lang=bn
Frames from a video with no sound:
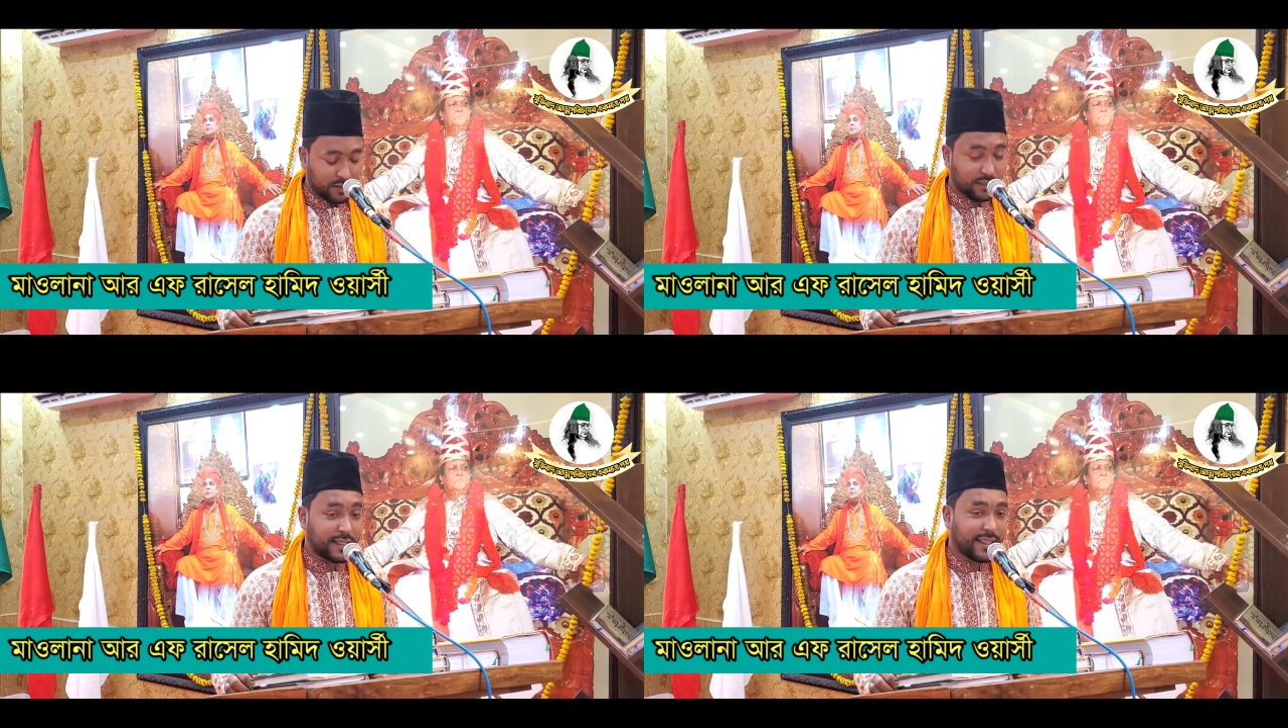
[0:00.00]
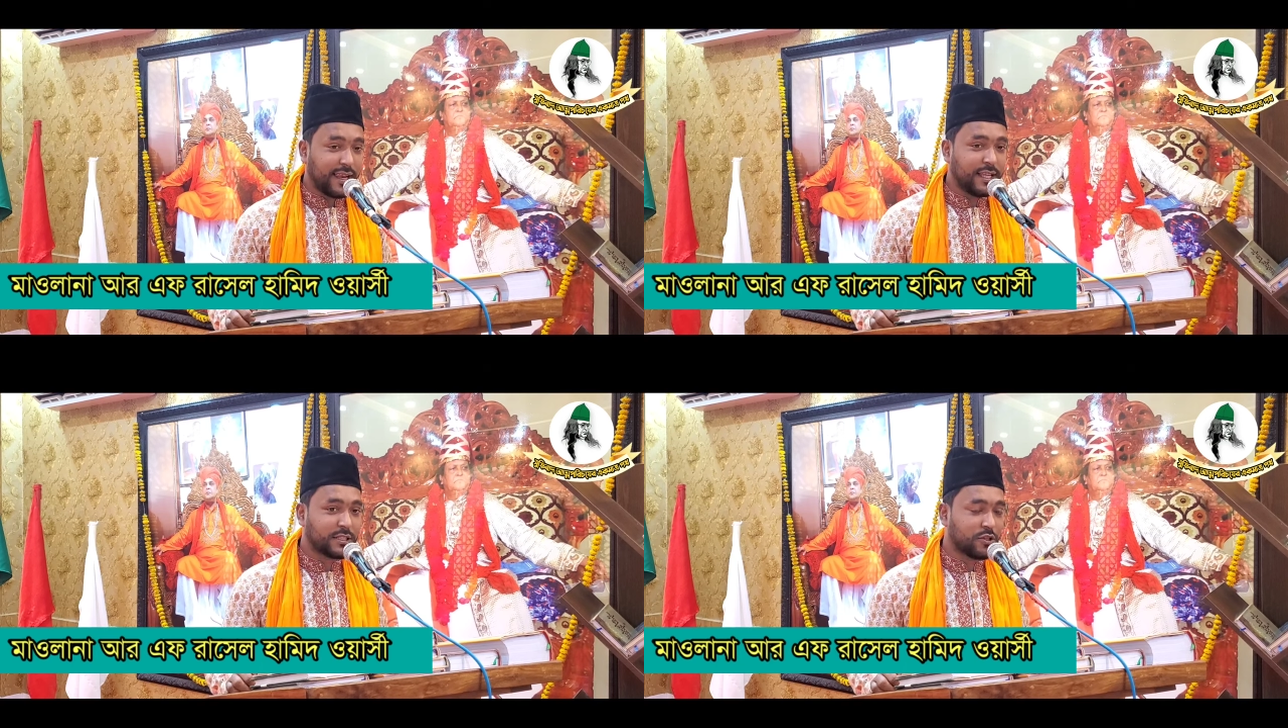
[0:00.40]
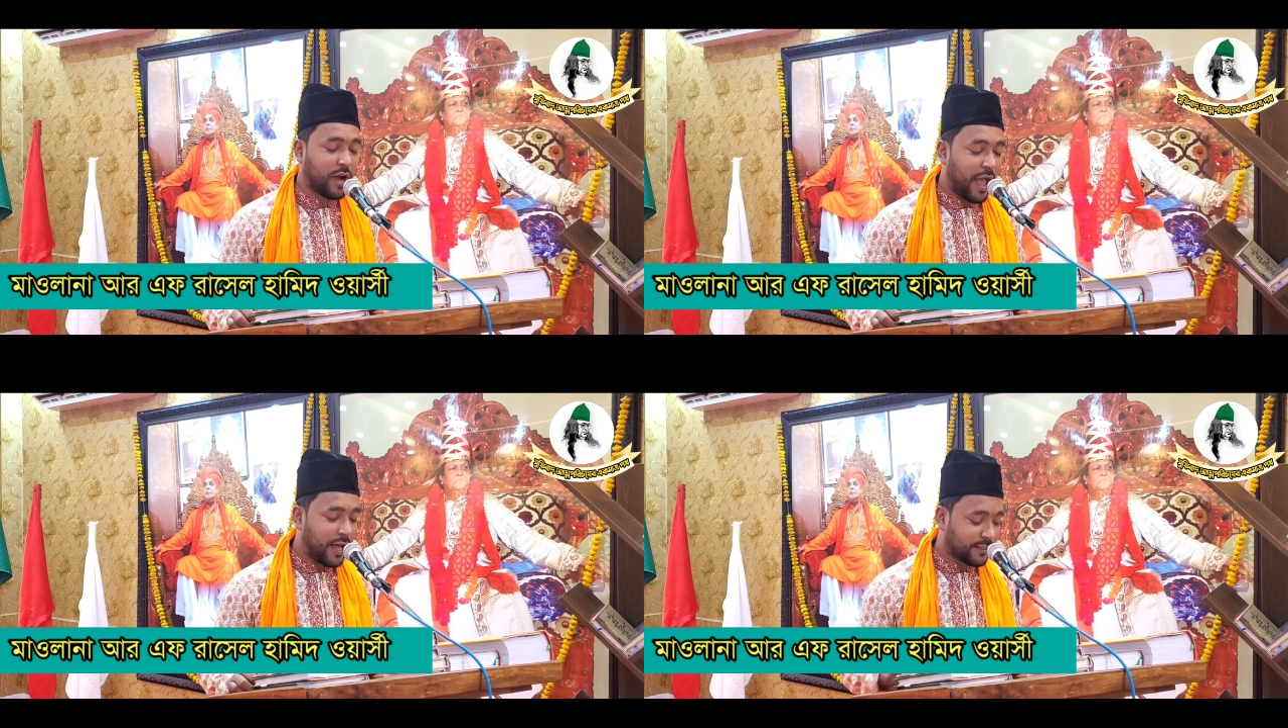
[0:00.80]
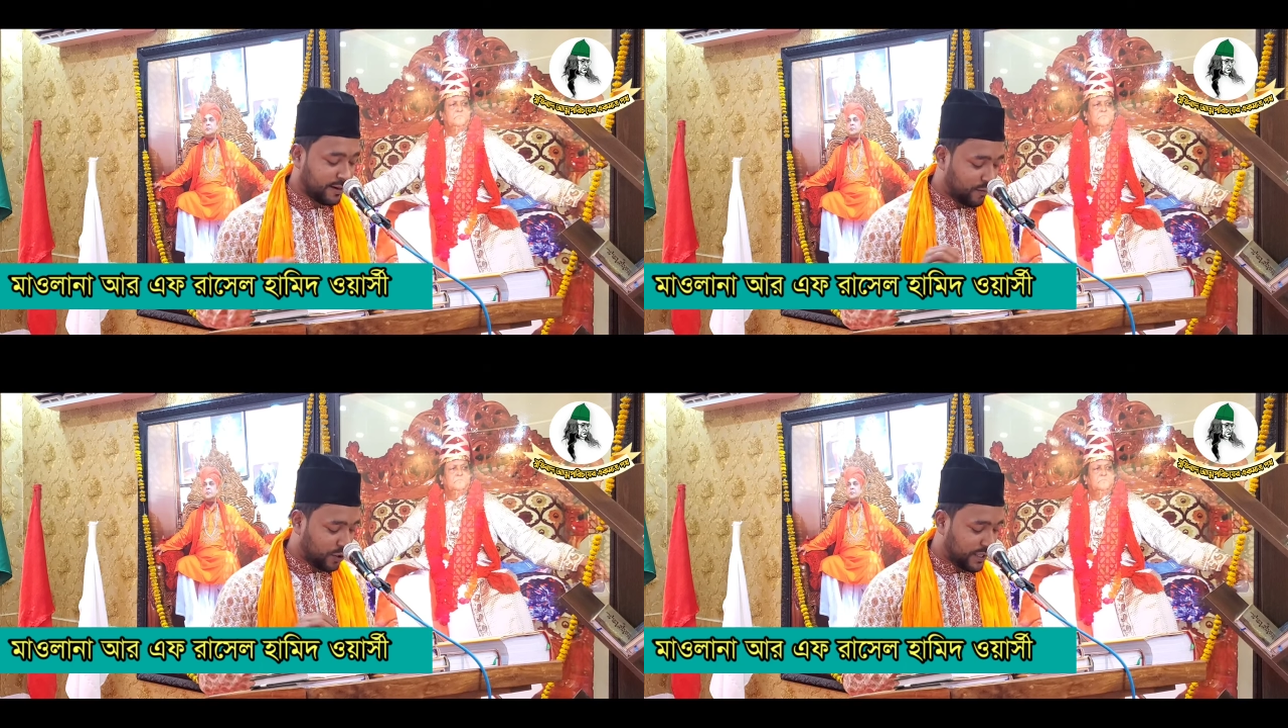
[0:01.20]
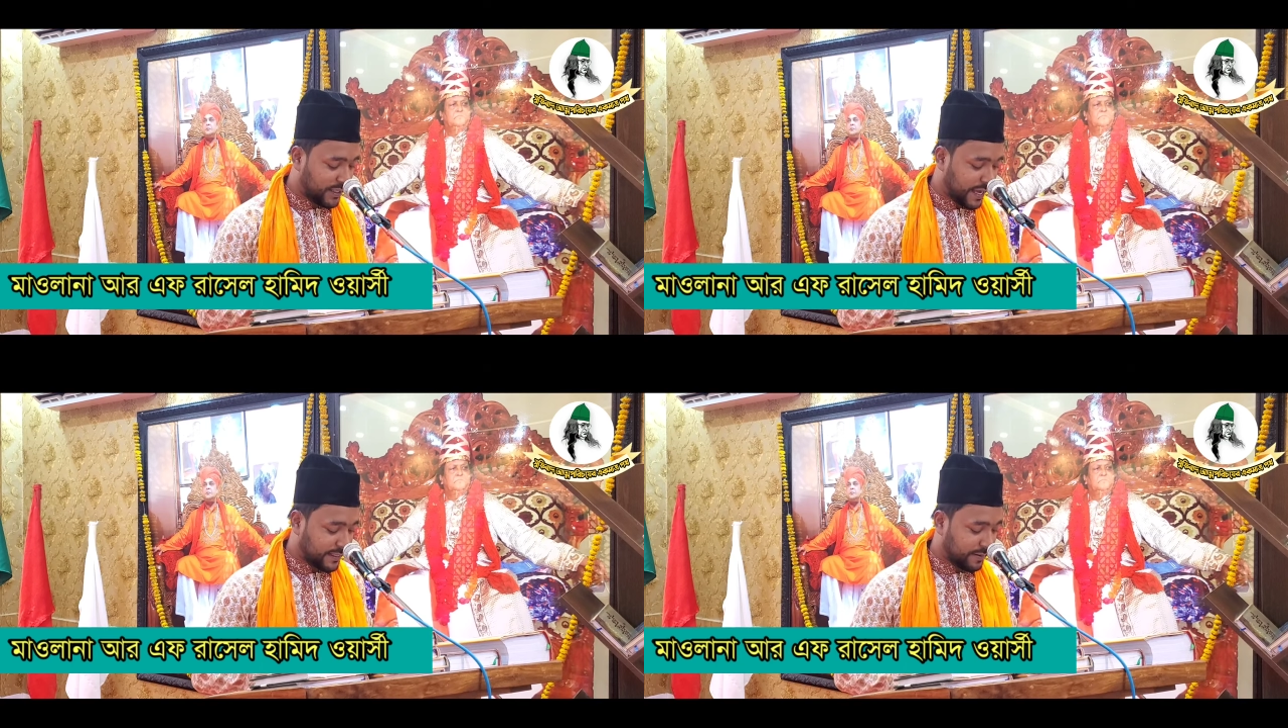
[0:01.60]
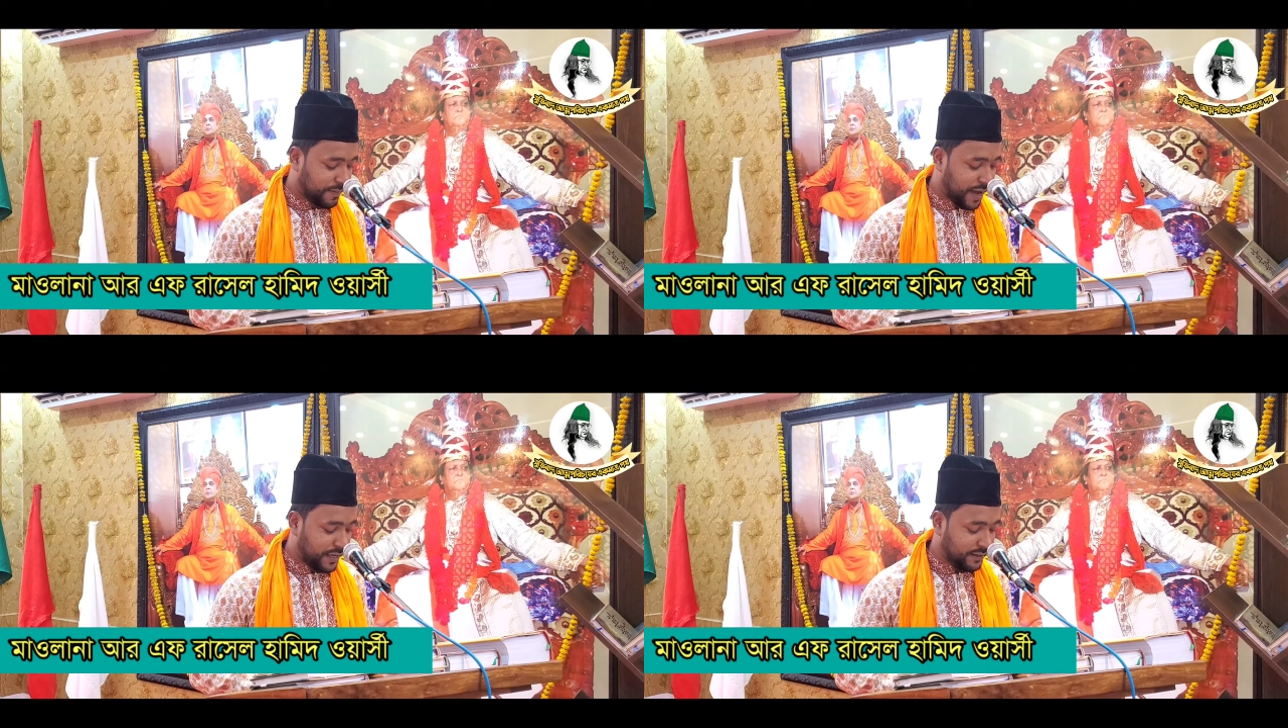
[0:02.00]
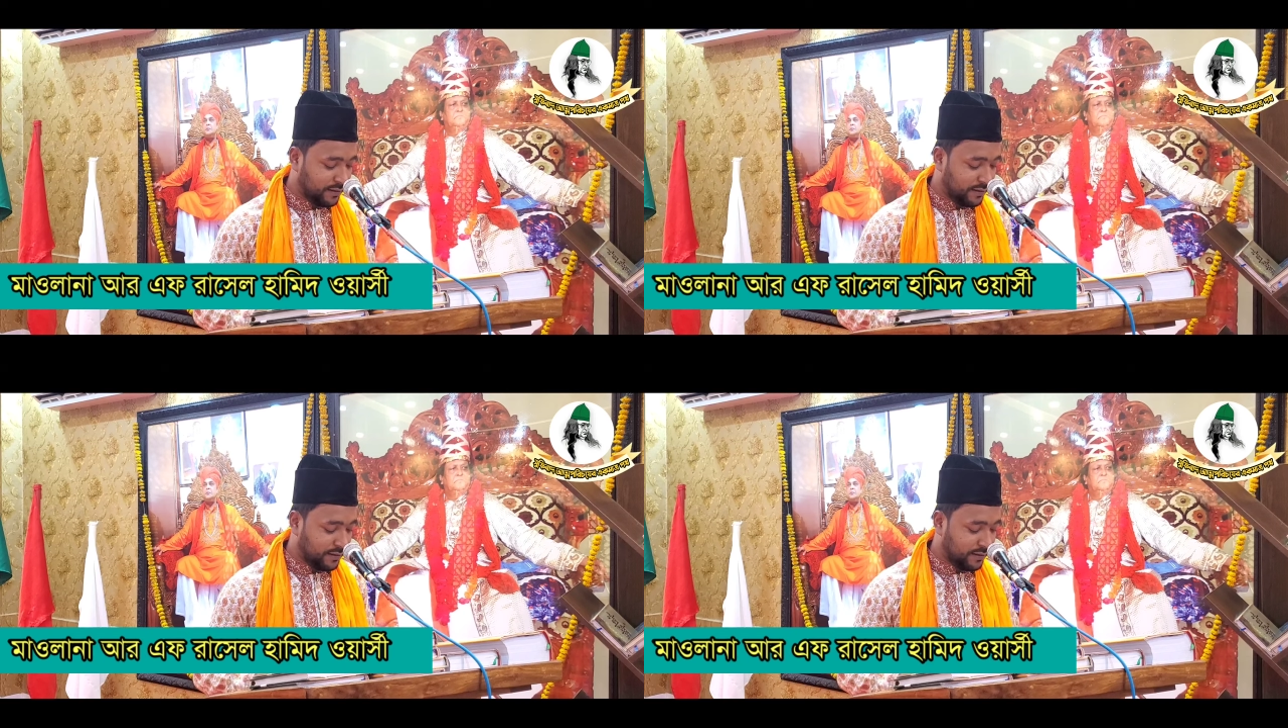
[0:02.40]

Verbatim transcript: তেতাল্লিশ নং আয়াতের মধ্যে দেখতে পাই